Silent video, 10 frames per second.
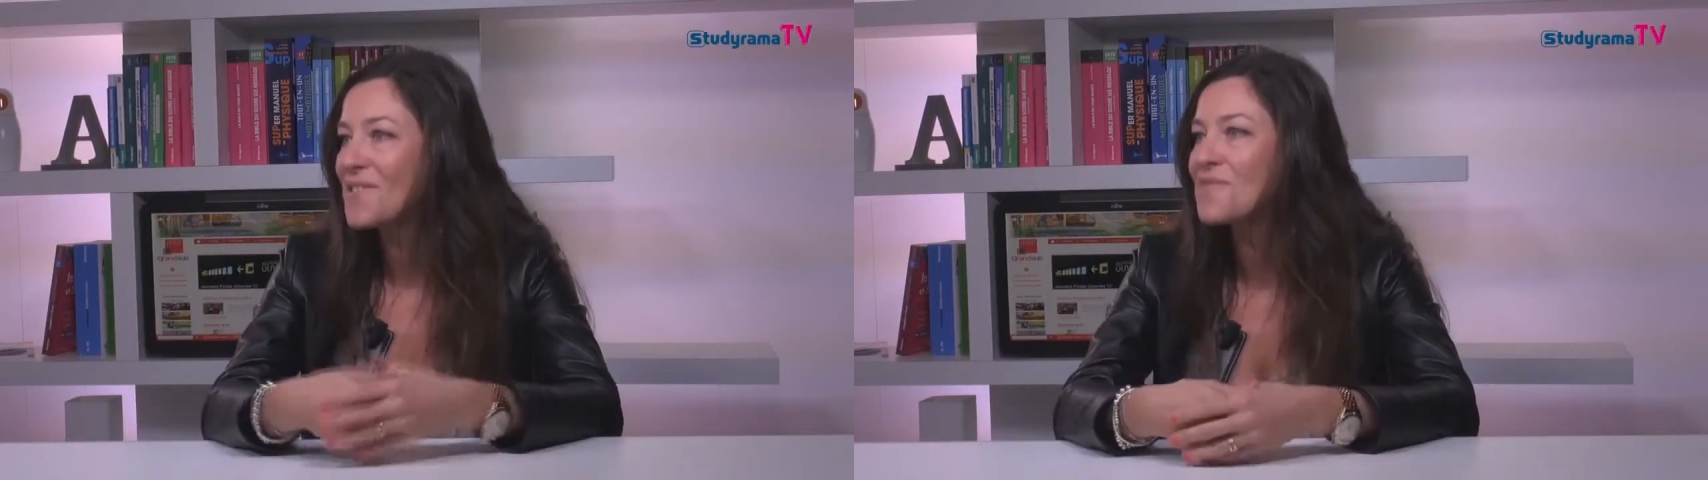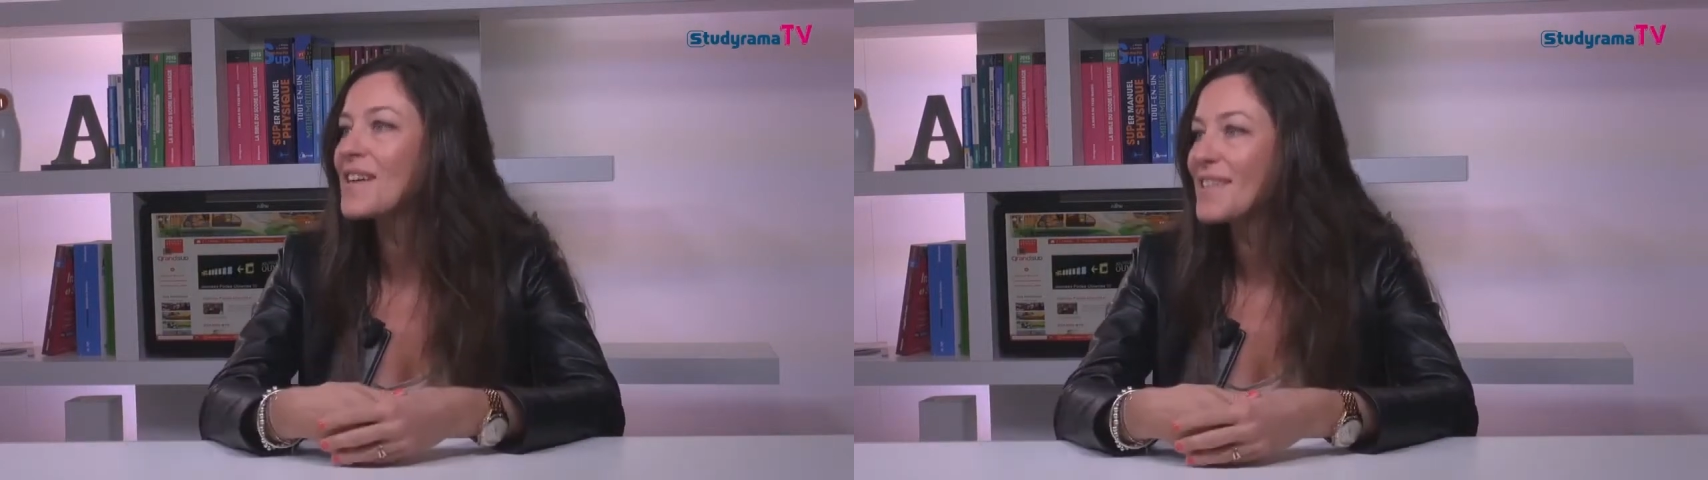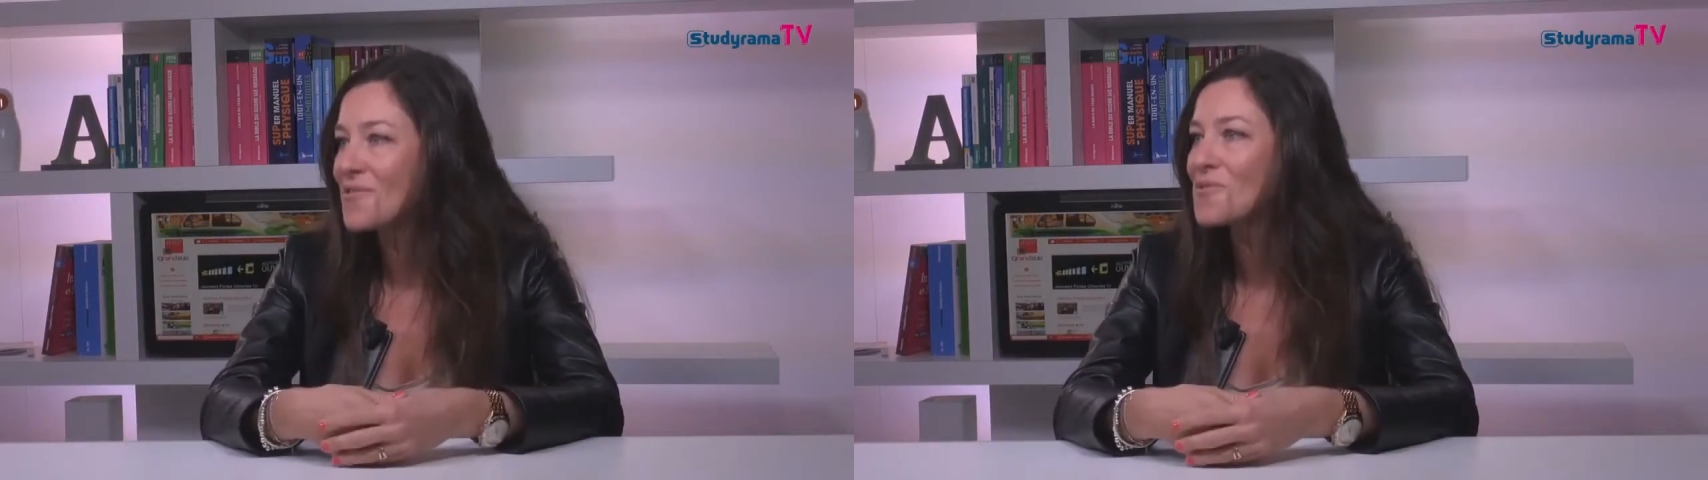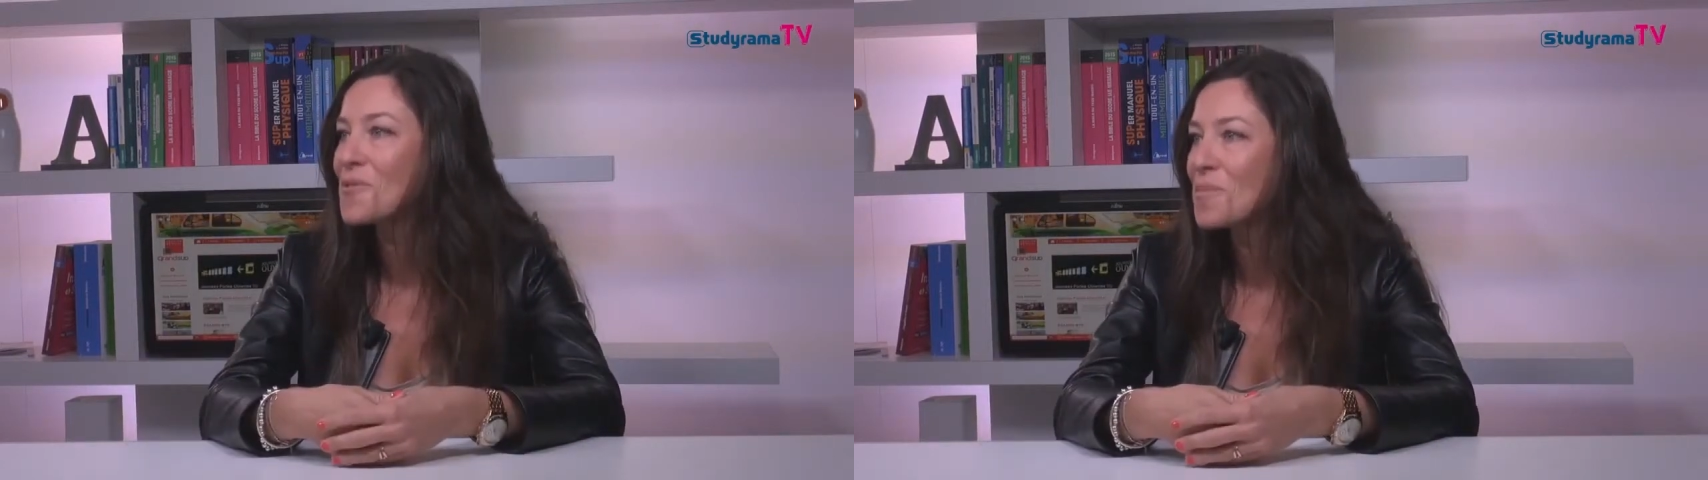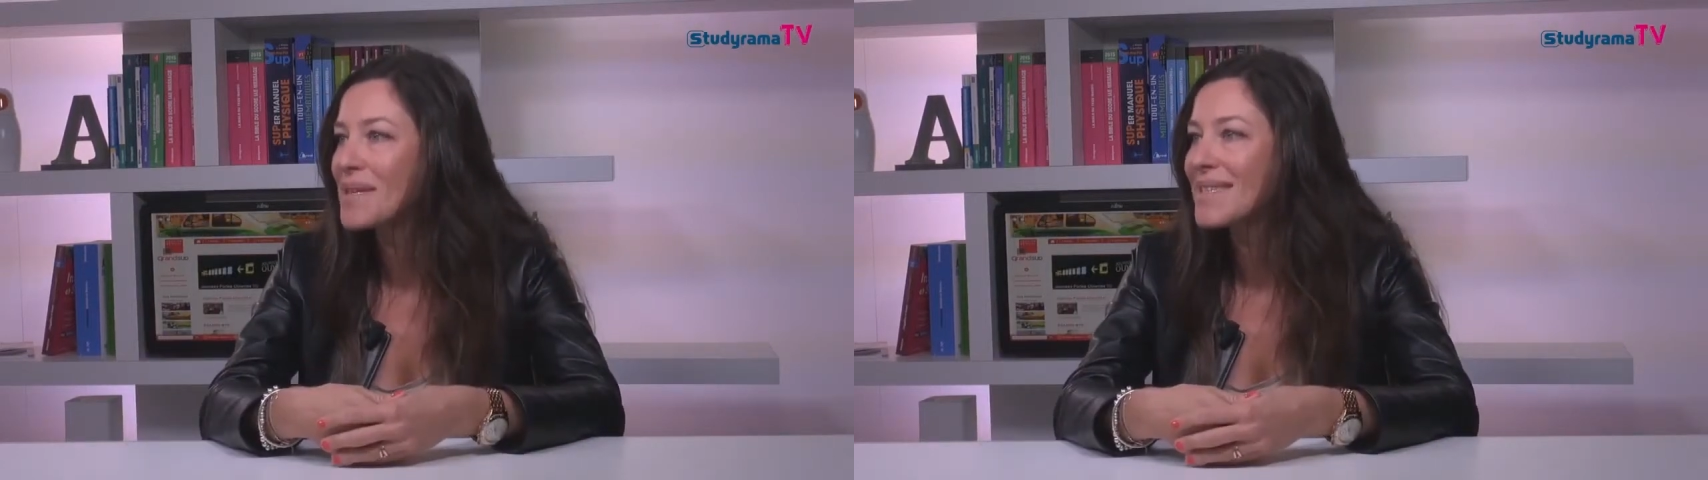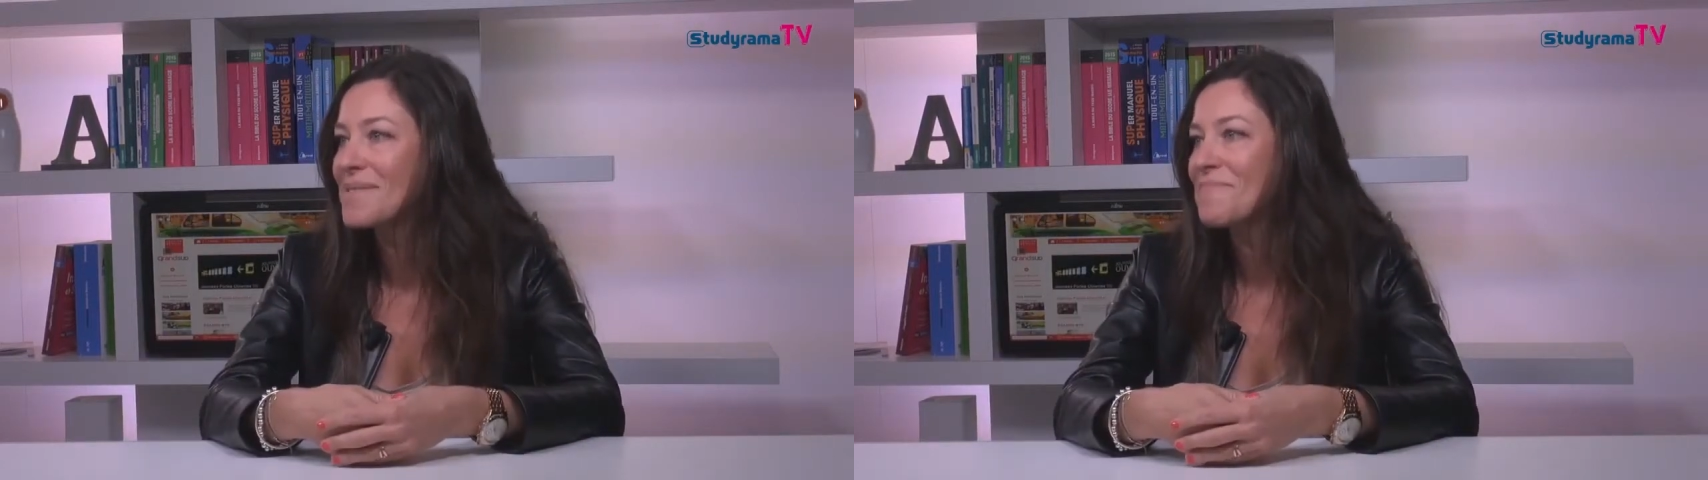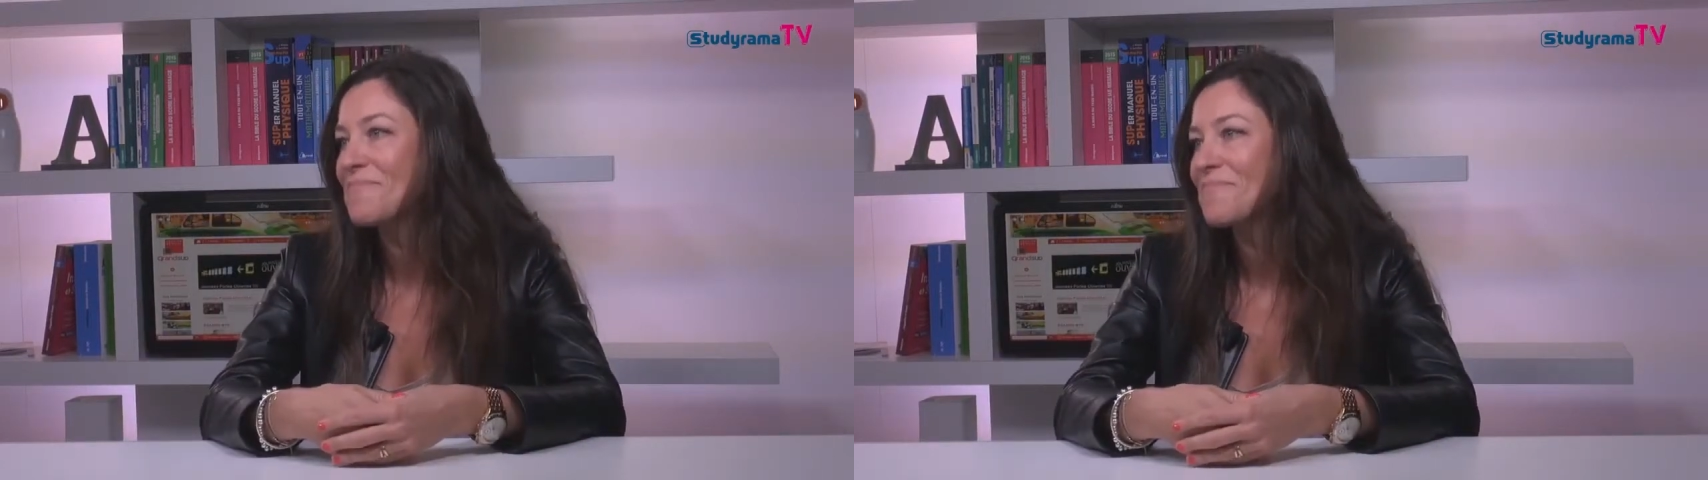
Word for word: euh, voilà, dans l'entreprise.